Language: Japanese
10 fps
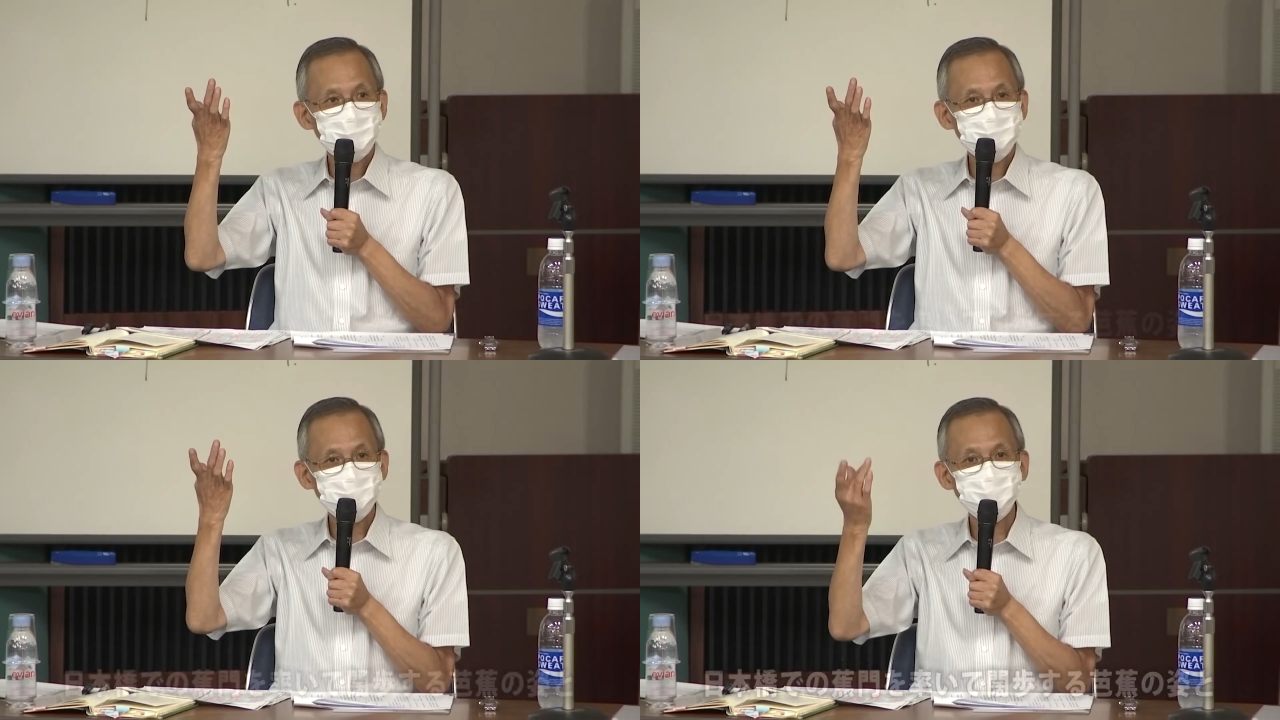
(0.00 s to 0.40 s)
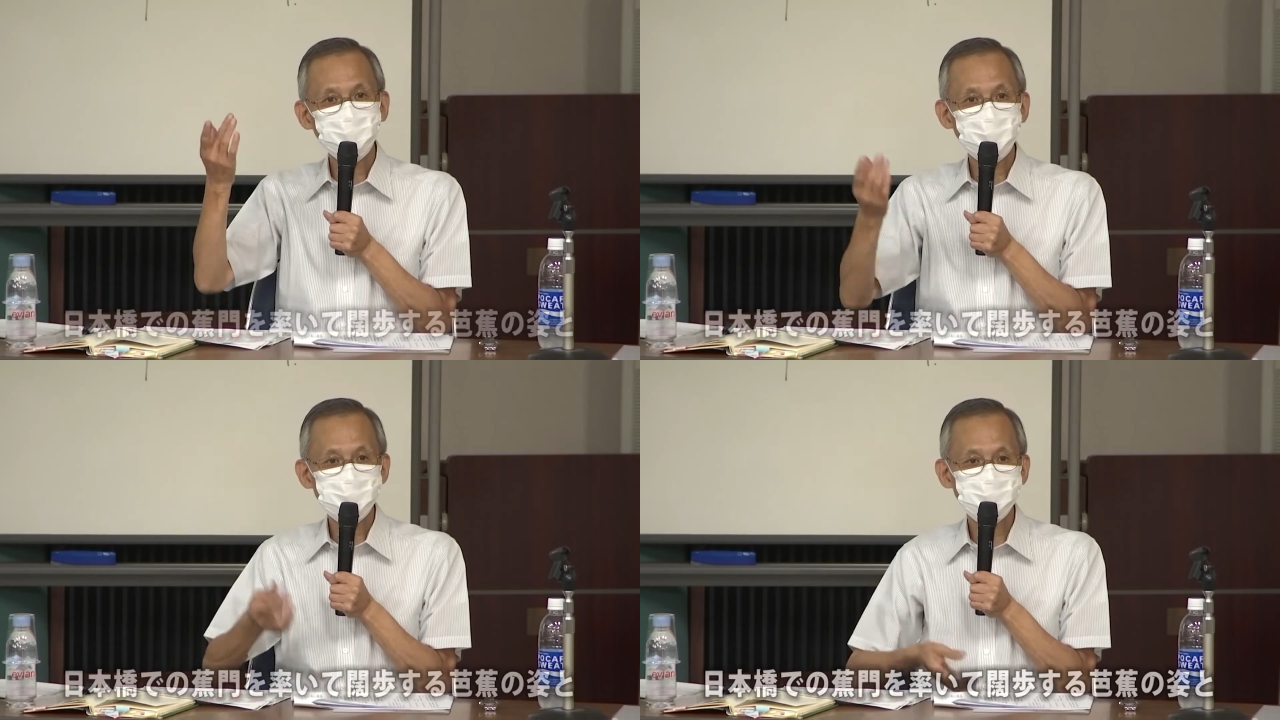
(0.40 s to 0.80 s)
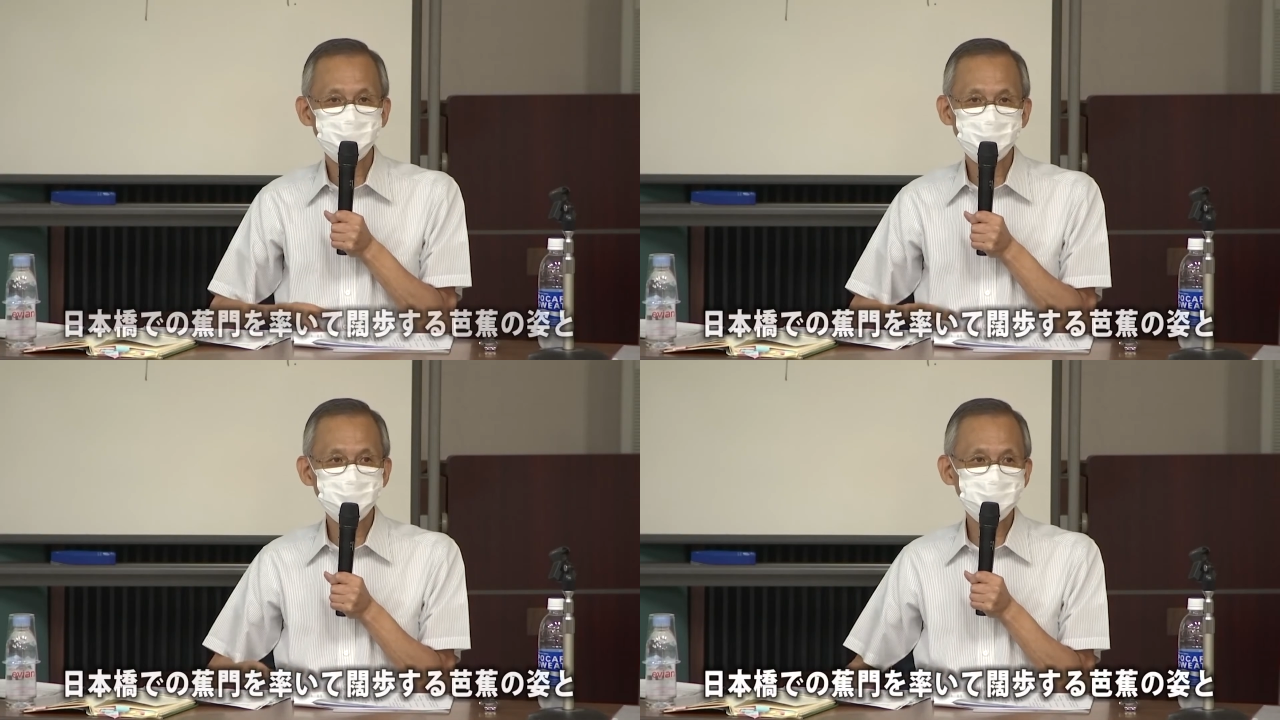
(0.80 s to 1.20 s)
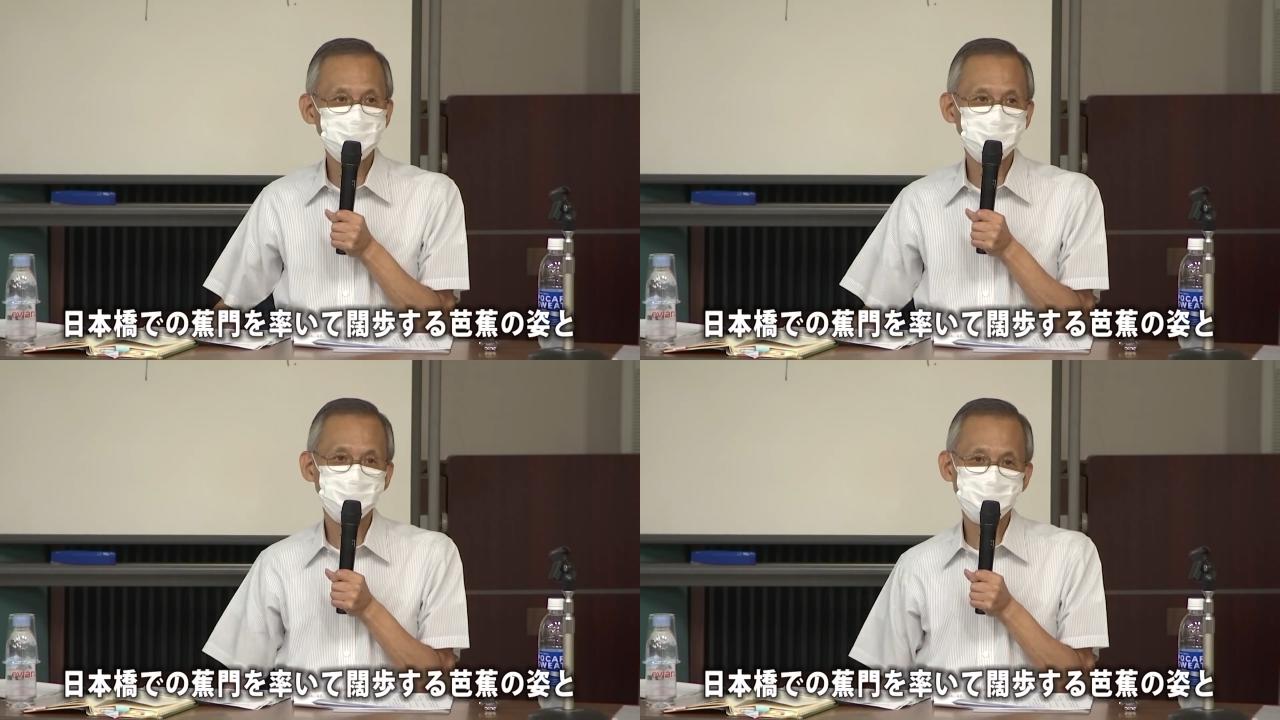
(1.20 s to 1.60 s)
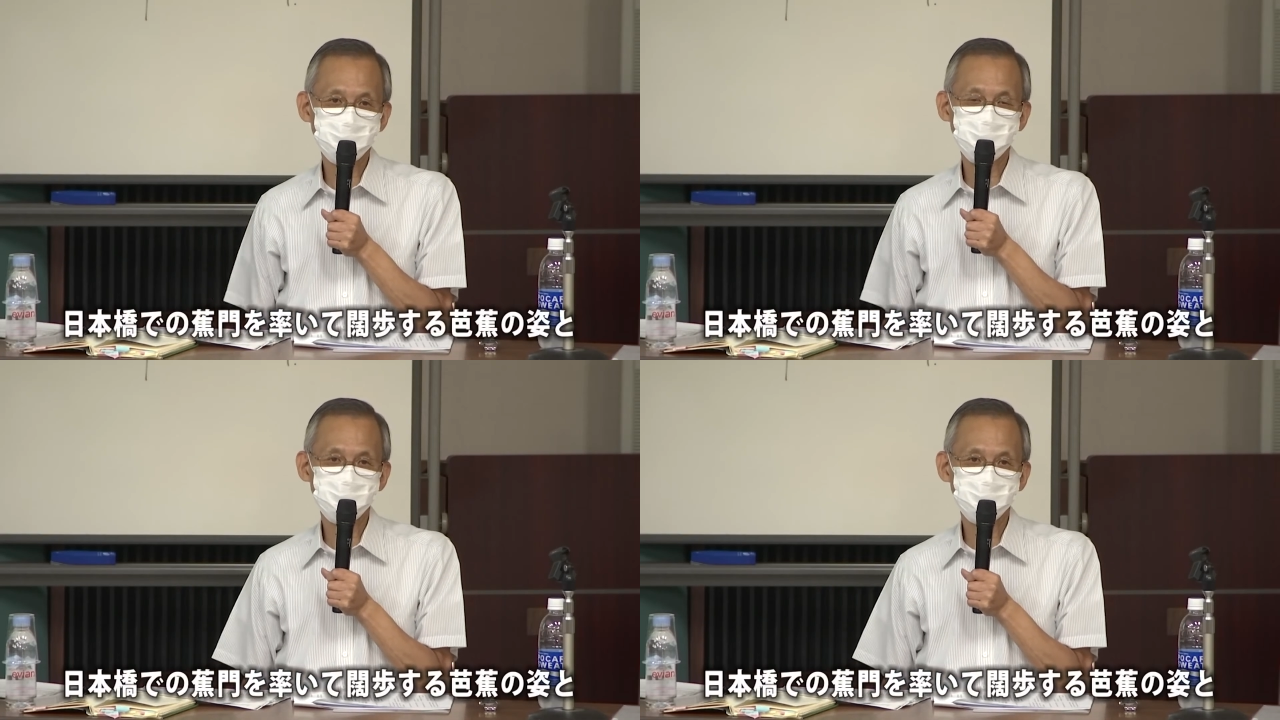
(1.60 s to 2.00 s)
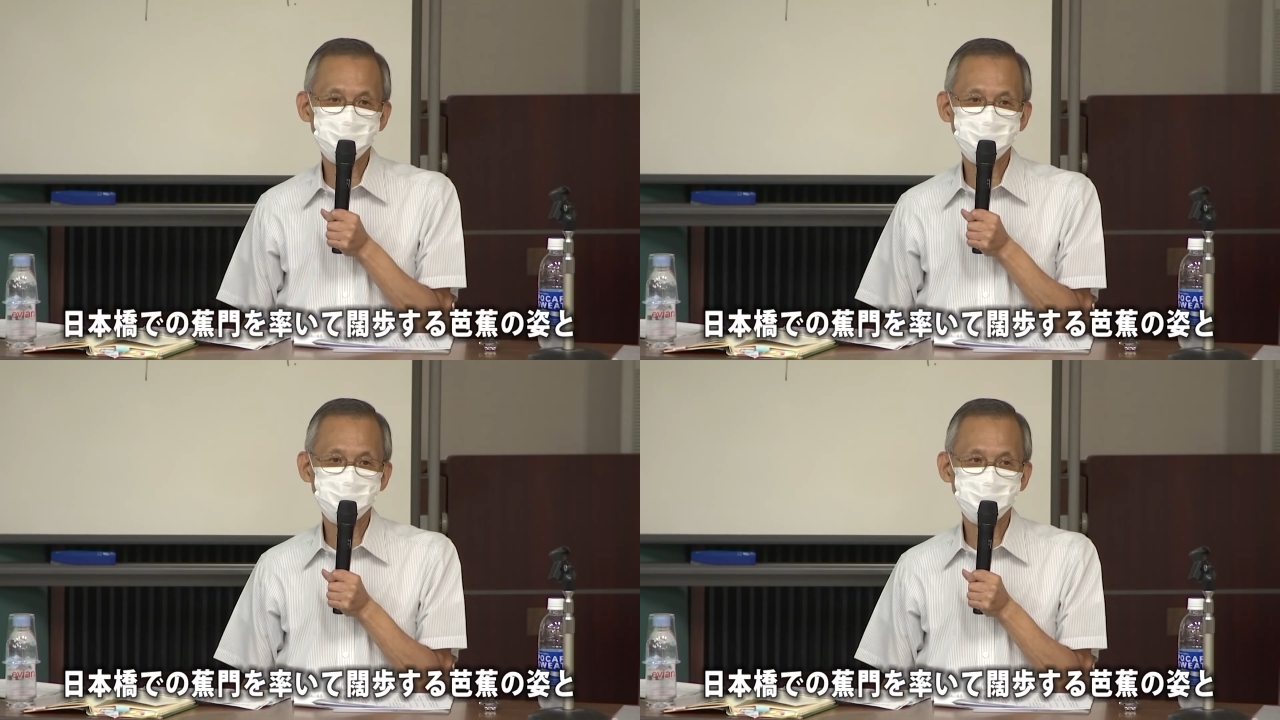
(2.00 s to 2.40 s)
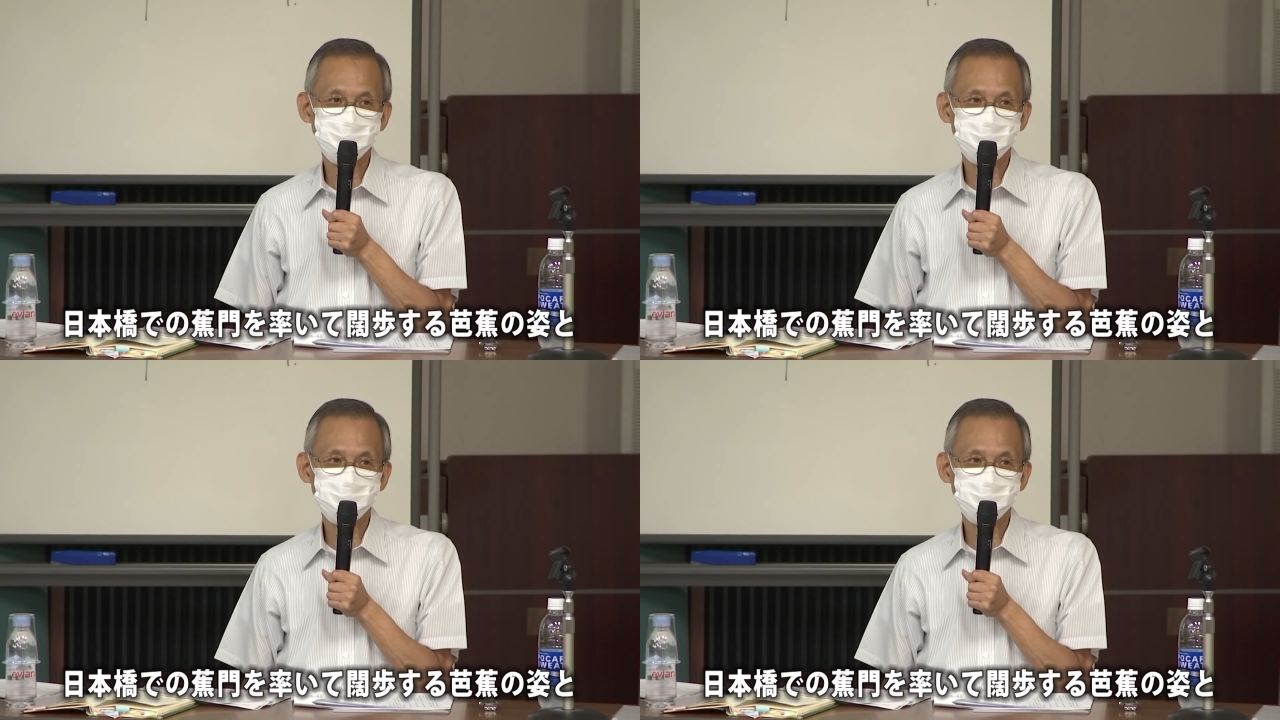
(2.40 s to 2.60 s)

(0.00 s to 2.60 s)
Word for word: 日本橋でのその